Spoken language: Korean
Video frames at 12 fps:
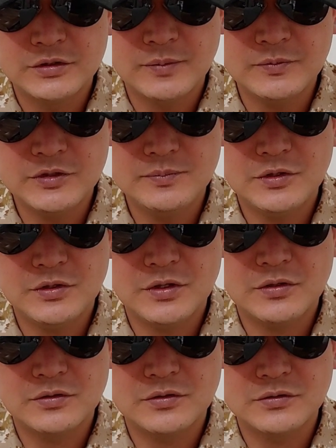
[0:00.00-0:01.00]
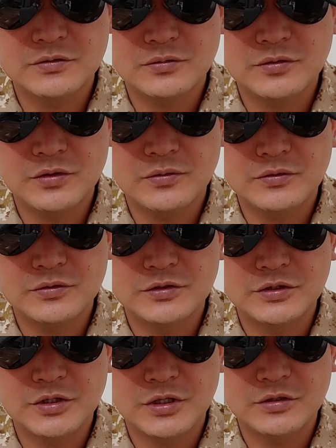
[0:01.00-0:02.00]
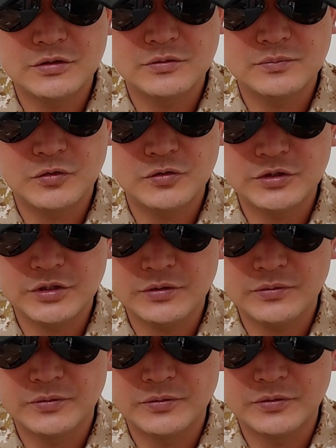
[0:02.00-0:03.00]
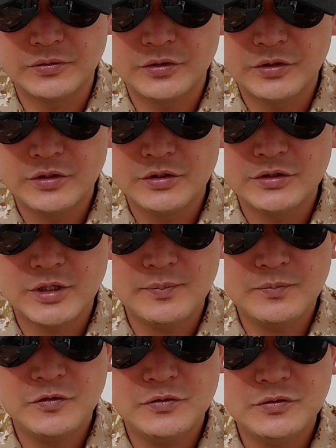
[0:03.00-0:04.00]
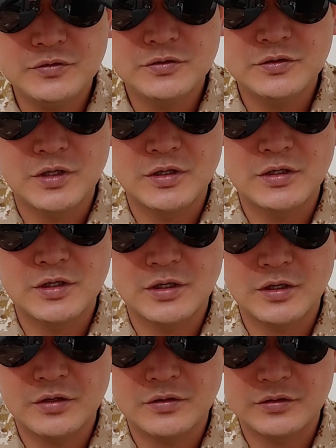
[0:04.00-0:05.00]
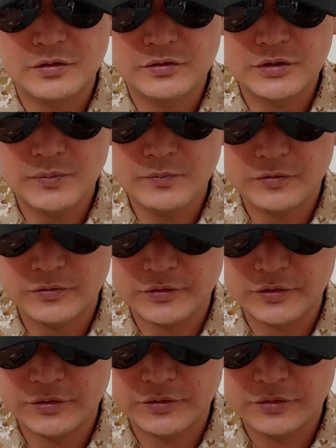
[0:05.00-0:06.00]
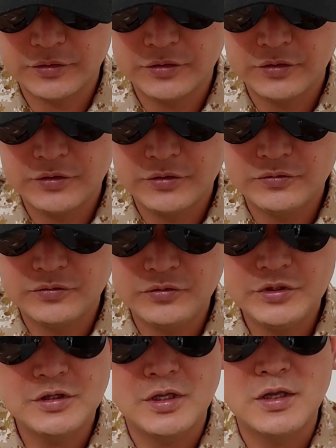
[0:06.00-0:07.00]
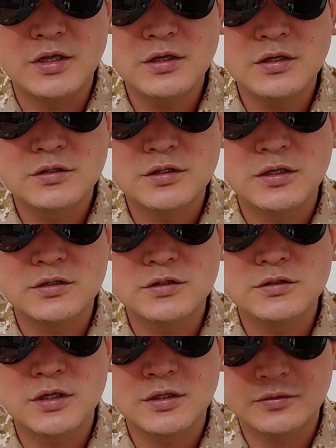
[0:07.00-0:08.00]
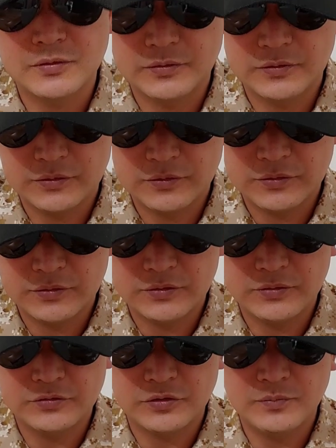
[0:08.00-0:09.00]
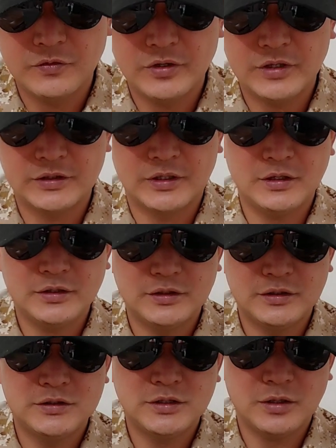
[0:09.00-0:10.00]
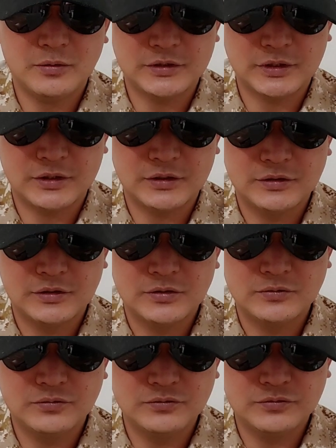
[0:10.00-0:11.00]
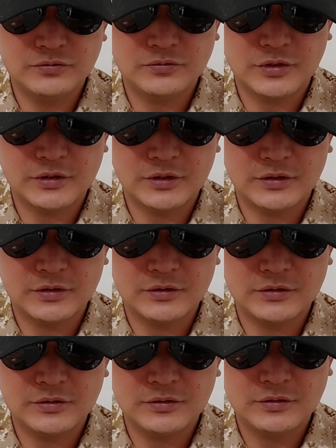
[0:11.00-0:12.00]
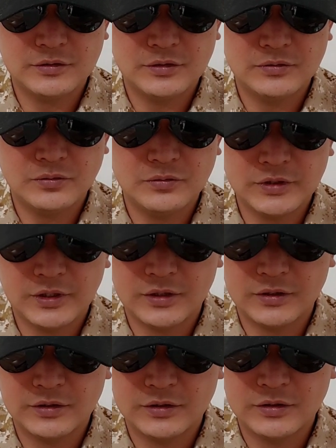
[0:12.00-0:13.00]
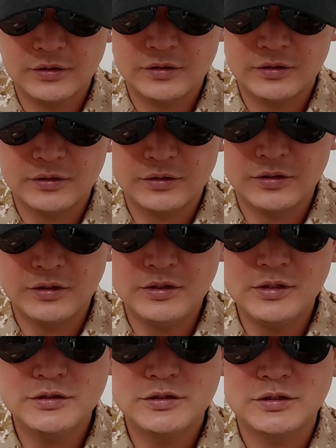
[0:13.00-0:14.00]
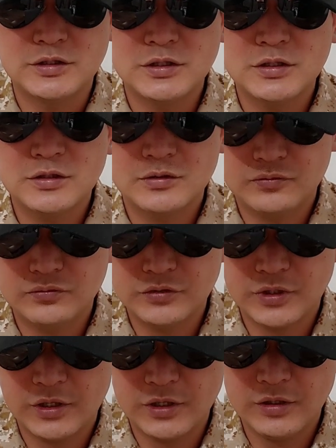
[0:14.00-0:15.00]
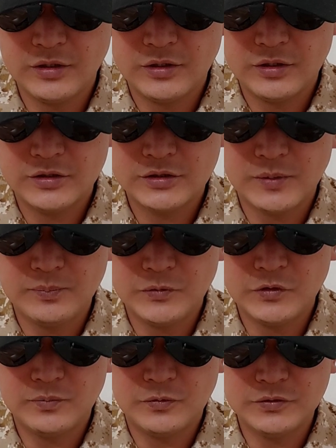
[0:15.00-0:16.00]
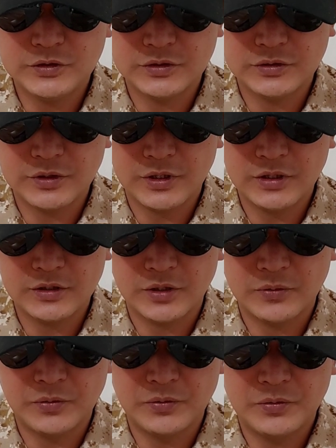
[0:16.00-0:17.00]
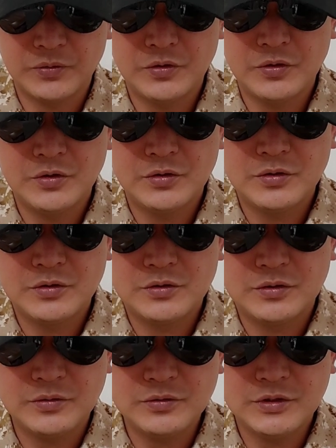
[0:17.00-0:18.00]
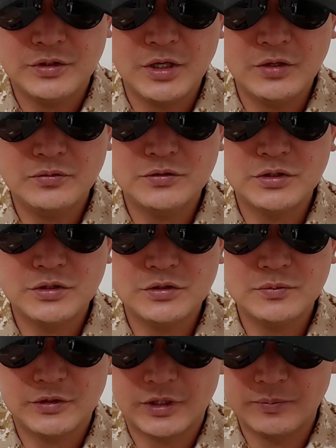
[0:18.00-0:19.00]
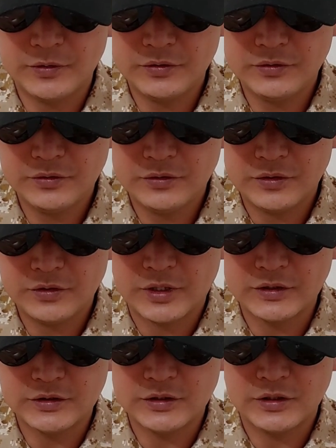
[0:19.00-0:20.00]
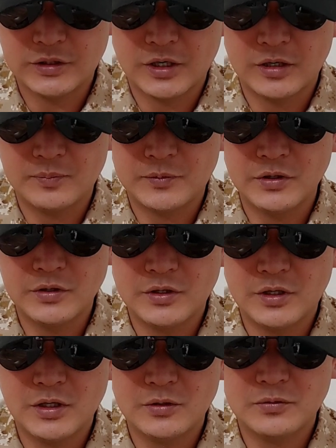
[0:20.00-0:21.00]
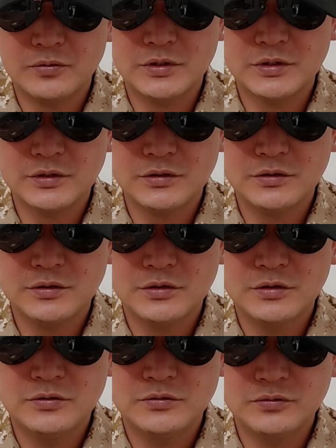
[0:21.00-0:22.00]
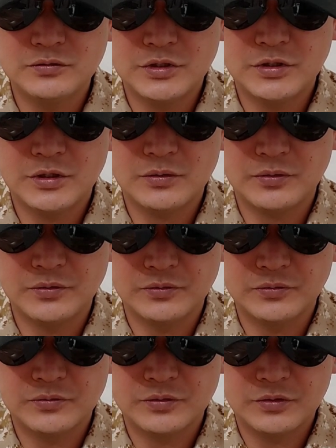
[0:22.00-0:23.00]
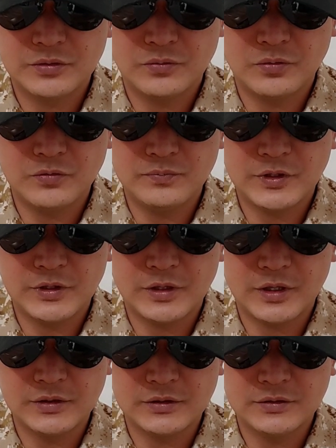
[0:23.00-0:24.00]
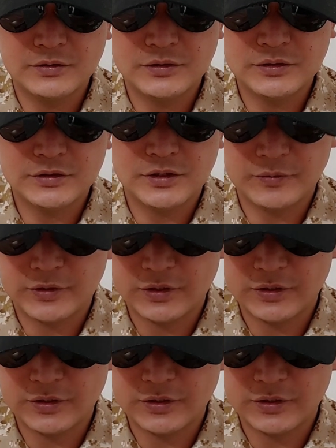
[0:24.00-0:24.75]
30명의 어떤 소대원을 지휘하는 보직이고 참모는 대대장의 어떤 참모로서 중2 때 작전 장교 그리고 정보과장, 인사과장, 군수과장을 통상 어, 1년씩 두 개의 참모 보직을 하게 되고 그리고 이제 대의로 진급이 되면 다시 각 병과 학교에서 중대장 교육 모금반에 가는 시스템이